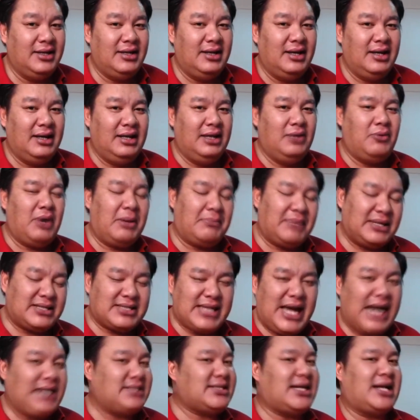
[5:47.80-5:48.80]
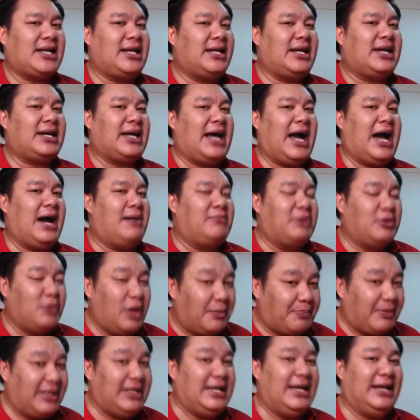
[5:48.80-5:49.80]
หรือว่ามาสร้างสถานการณ์ หรือ
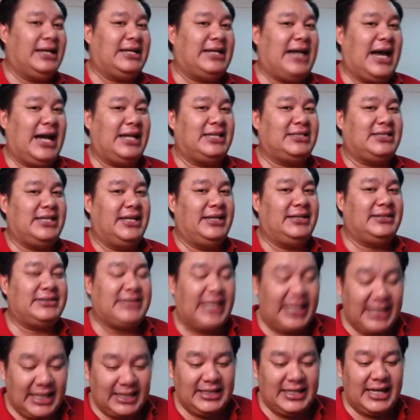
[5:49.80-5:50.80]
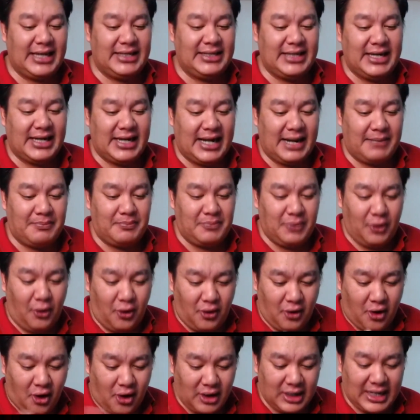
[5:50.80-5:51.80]
ว่าเป็นเหตุการณ์จริง ใจเย็น ๆ นะครับ โล
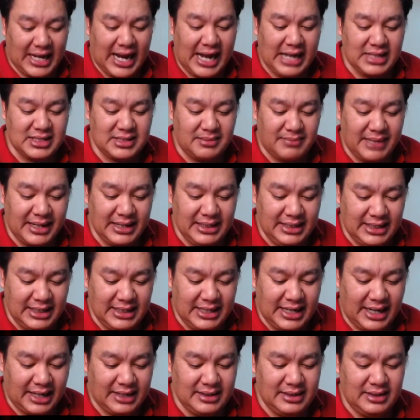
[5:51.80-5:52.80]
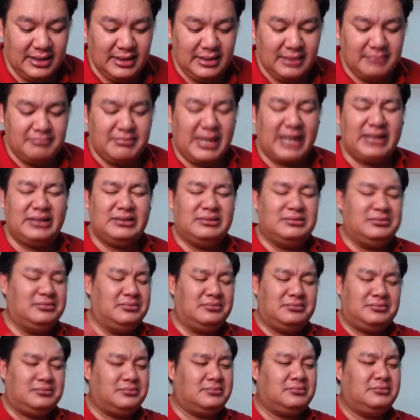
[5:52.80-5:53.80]
กออนไลน์สมัยนี้เนี่ย มัน
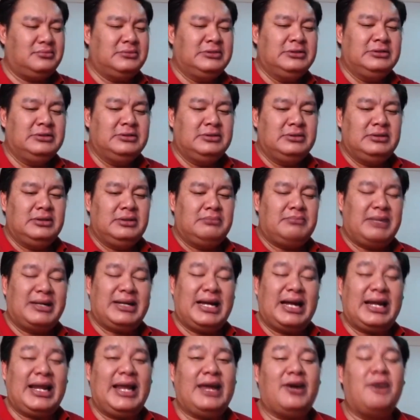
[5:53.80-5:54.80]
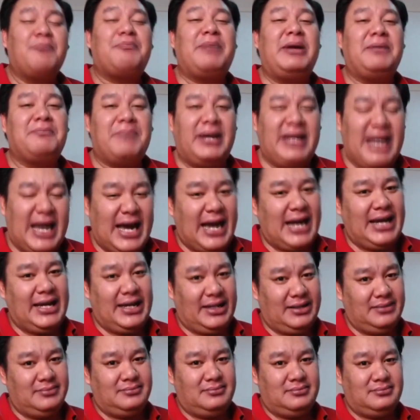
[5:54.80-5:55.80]
มันอะไรก็เป็นไปได้
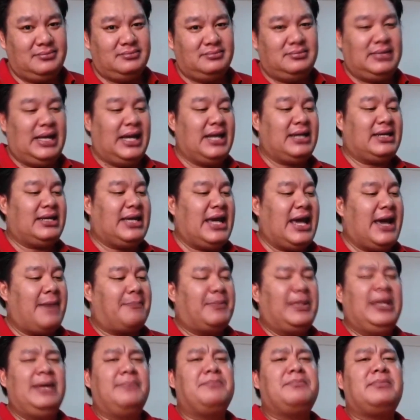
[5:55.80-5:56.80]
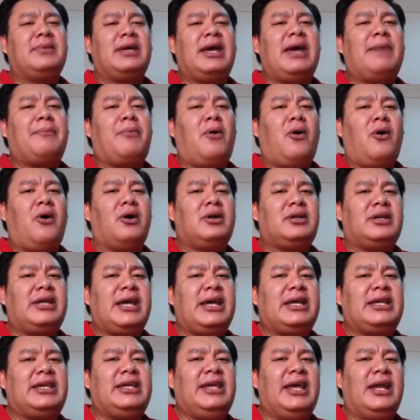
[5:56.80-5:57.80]
อะนะ แค่พิมพ์แค่โพสต์
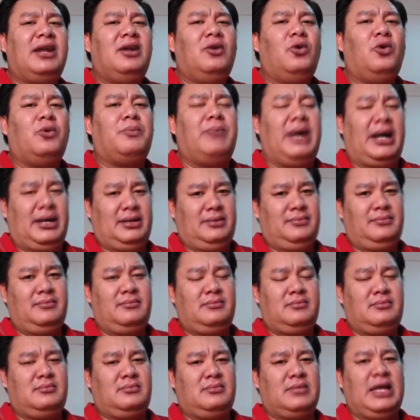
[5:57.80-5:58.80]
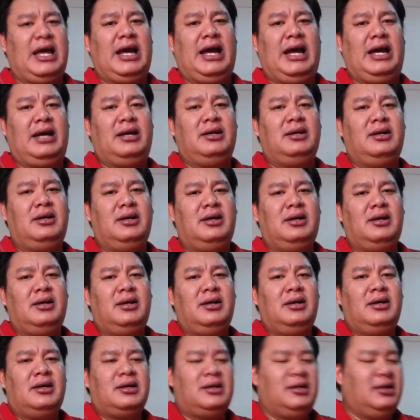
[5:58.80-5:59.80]
แค่เขียนรูปอะนะ
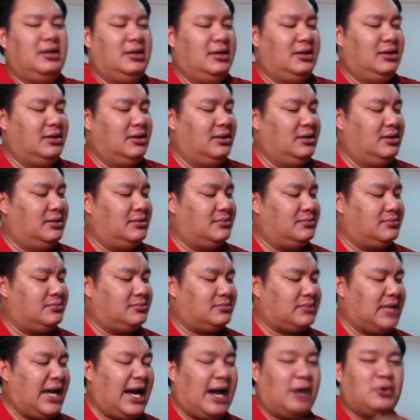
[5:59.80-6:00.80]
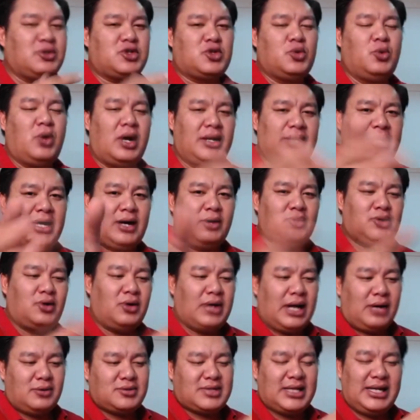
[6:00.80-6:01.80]
คือถ้าเอาชัวร์เนี่ยเขาต้อ
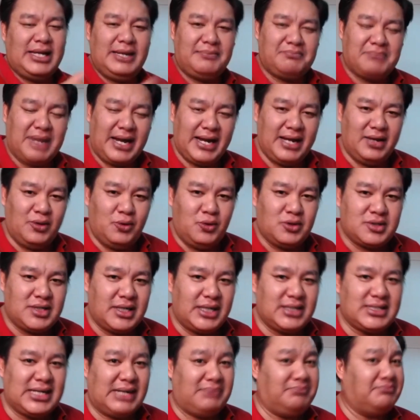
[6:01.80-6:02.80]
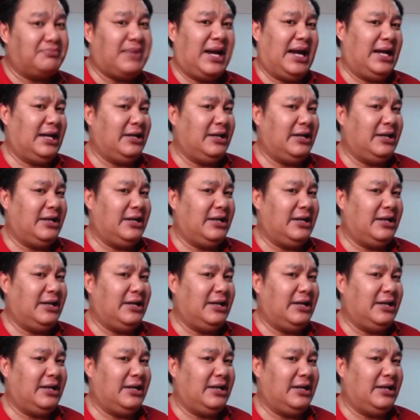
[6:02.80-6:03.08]
งเอาสลิปมาให้ดูซะที่ซ้ำไป